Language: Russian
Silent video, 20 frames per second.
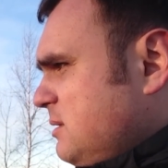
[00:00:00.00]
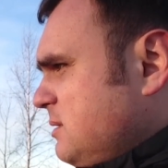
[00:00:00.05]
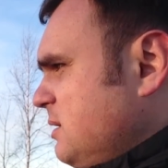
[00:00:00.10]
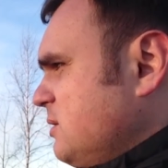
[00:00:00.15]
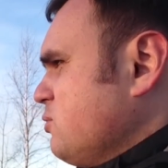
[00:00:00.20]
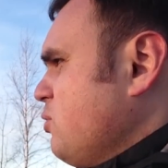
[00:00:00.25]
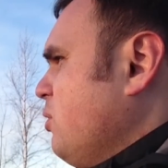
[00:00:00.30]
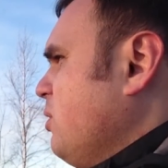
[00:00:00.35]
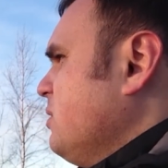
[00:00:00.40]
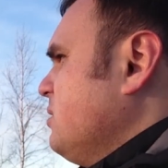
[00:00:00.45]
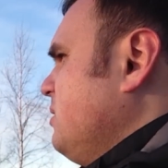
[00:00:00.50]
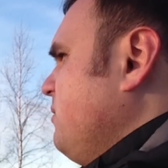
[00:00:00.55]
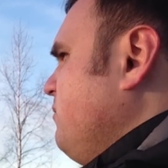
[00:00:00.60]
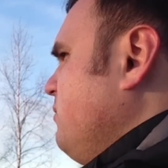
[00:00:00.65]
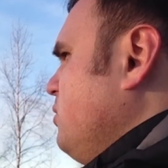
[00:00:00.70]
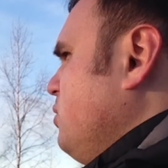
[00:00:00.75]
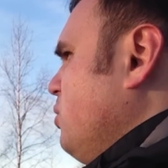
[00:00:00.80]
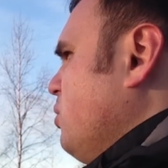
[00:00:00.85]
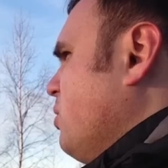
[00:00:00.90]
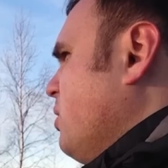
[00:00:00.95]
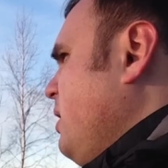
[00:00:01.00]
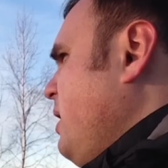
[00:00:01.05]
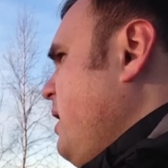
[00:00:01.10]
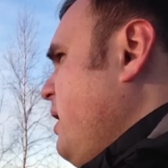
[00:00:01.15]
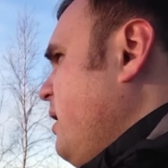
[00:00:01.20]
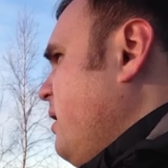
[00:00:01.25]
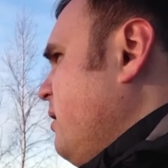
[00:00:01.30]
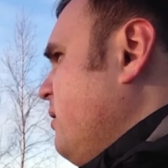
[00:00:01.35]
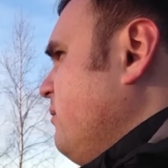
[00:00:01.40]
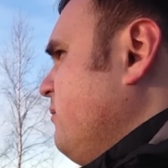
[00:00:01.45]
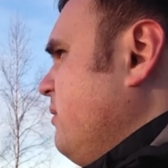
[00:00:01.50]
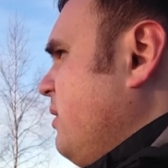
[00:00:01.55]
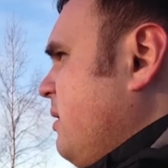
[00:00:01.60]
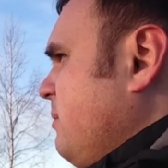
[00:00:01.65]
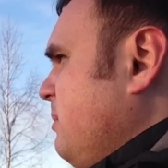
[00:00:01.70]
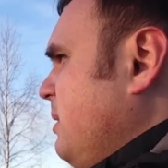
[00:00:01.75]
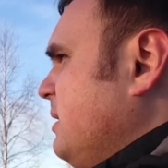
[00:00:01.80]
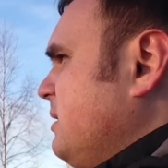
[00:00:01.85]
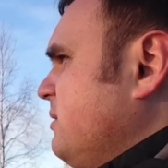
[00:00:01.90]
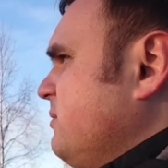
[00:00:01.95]
За сколько ты ведро клея
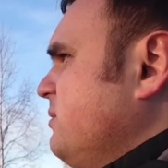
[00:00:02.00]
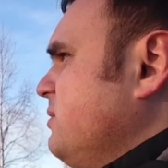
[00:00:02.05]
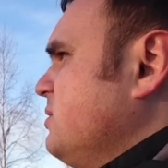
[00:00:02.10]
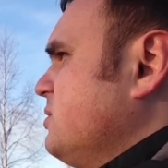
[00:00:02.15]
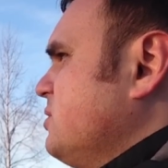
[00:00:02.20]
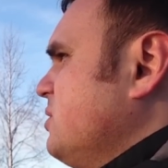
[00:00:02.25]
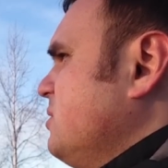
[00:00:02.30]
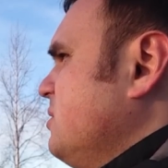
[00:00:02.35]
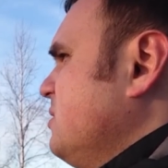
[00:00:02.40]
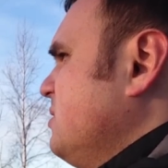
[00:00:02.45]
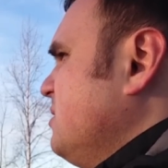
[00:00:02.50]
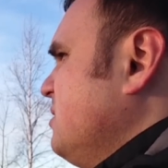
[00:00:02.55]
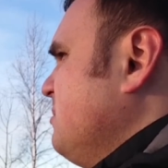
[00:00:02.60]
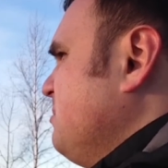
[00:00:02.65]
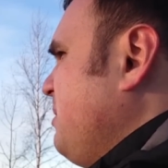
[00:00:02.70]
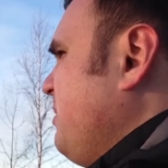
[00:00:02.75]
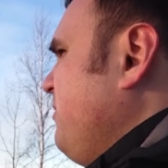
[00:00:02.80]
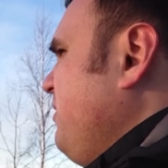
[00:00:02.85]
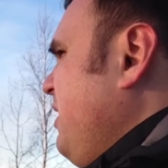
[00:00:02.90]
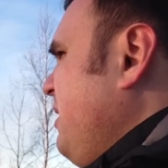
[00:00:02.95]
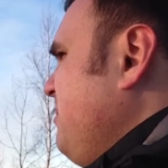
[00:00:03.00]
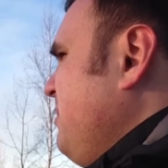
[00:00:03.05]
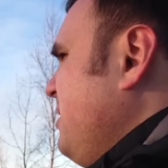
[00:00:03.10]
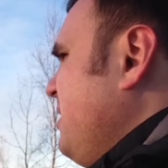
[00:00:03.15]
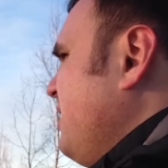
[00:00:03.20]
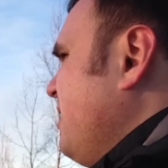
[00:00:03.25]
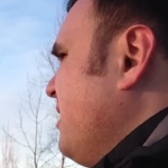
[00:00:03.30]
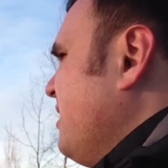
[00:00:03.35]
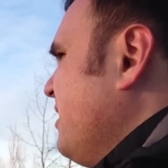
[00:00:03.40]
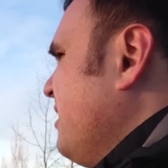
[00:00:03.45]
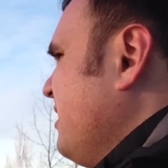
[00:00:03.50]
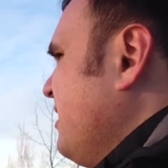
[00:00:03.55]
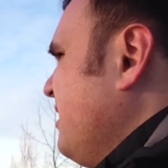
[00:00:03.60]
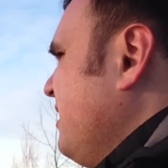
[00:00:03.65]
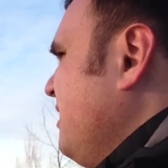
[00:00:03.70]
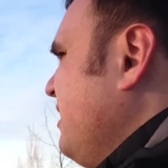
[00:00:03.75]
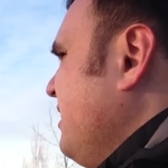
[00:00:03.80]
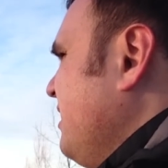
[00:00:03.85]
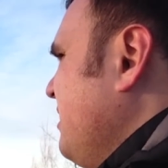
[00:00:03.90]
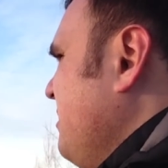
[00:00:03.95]
вырабатываешь по времени?
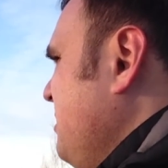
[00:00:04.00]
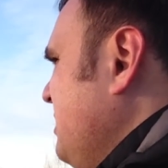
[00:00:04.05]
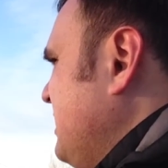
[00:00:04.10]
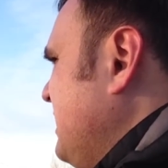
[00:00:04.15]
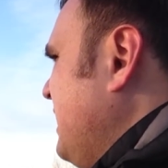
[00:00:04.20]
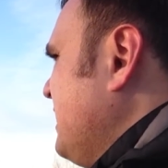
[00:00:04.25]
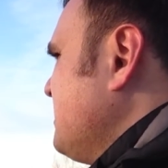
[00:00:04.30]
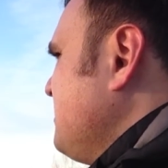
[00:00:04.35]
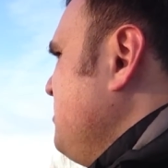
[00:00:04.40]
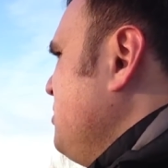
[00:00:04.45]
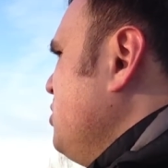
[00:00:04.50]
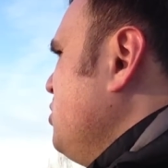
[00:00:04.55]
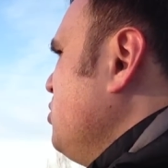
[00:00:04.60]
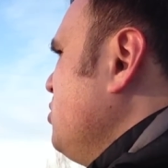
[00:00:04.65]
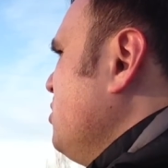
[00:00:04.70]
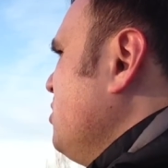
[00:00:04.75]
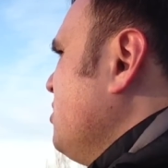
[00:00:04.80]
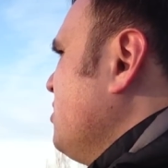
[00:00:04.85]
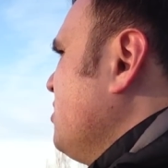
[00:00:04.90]
15 минут?